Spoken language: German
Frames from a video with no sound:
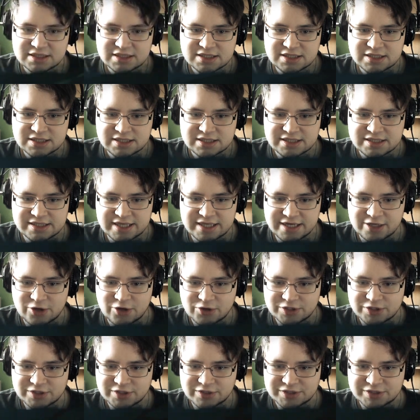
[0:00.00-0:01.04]
Sehr
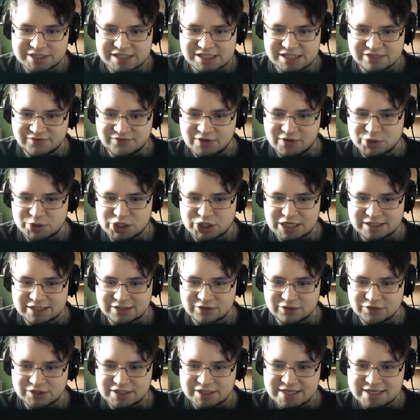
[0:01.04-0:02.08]
gut. Und jetzt sind wir im
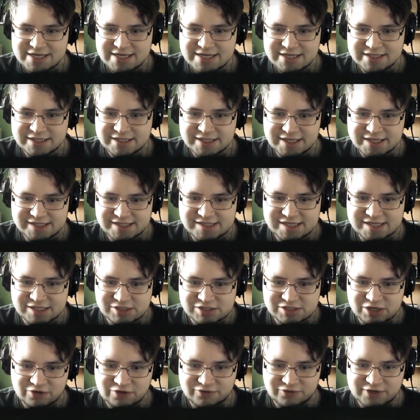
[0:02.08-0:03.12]
Schatten und nichts kann
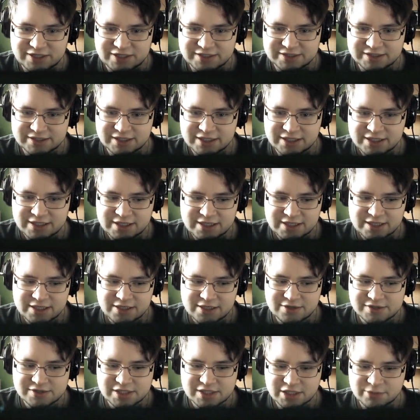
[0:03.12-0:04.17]
uns aufhalten.
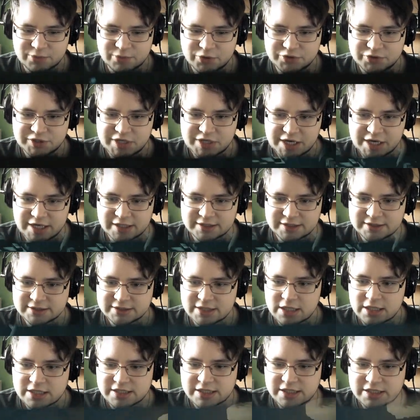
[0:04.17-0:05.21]
Außer die Blüte hier.
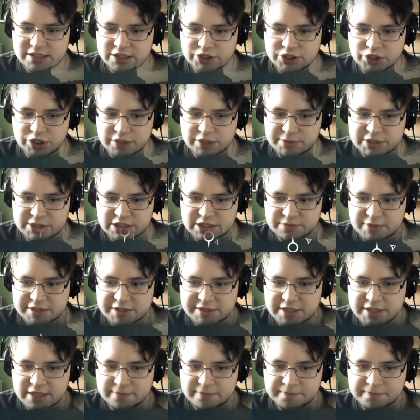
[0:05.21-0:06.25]
Ach, die ist so schön, die muss ich
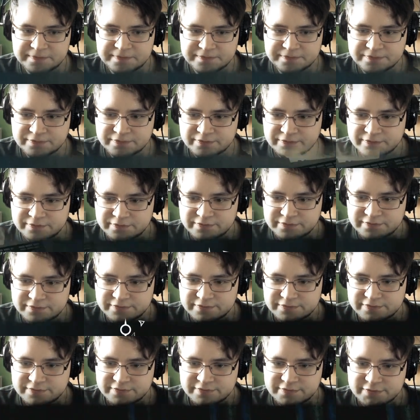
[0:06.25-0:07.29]
mitnehmen.
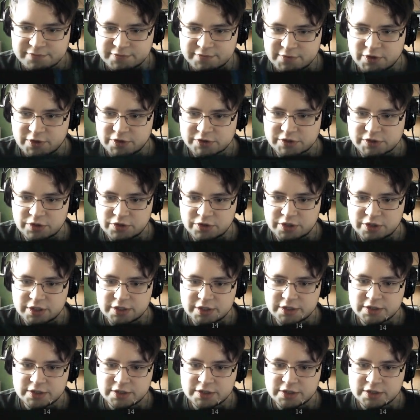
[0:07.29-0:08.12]
Und doch.